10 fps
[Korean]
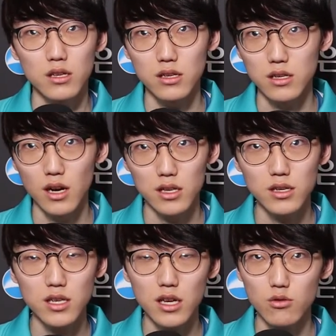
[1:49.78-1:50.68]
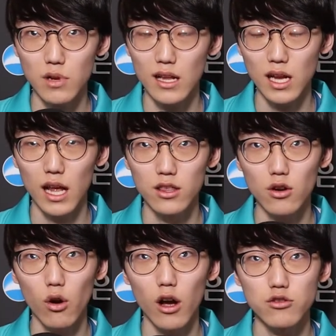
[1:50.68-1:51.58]
그 그라가스 그 키샷이 좀 잘 안
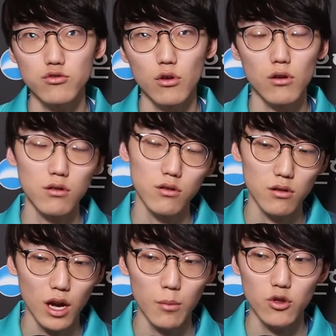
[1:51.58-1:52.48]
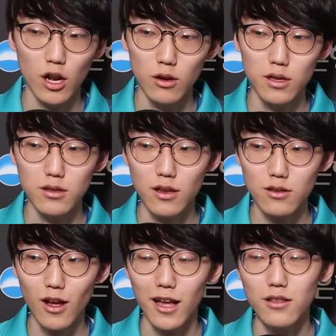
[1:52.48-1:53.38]
들어가가지고 어 이거 가면 되려나는데
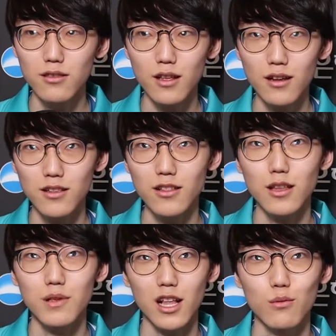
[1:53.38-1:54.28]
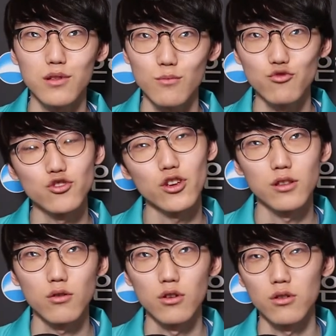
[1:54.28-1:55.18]
딱 갔는데 상대 이미 다섯 명 다 뭉쳐
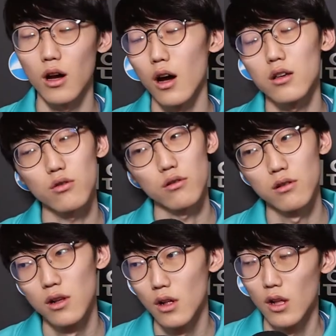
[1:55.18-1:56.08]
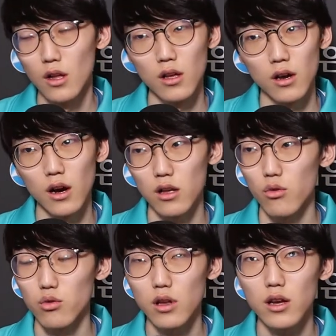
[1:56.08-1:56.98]
있는 거에서 아 이거 아
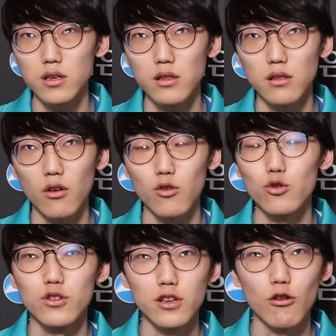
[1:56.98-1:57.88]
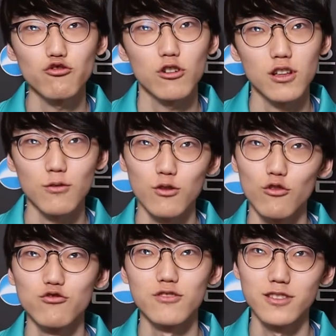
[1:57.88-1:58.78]
이거 어떻게 하지 했는데 거기서 이제 허수가 딱
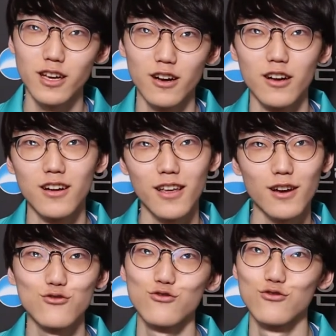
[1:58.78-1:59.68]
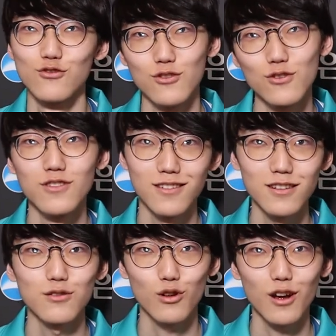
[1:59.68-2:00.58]
영웅 등장 해가지고
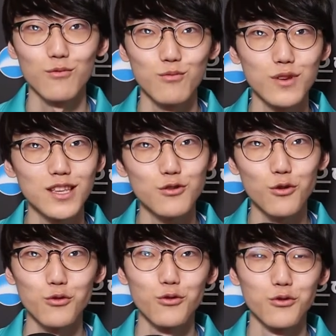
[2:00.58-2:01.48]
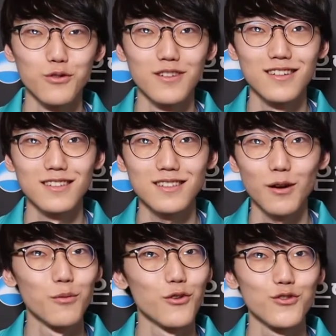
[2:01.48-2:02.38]
약간 피지컬로
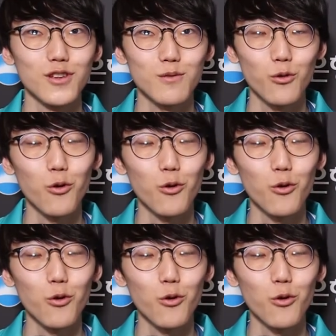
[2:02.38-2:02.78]
잡아먹은 느낌.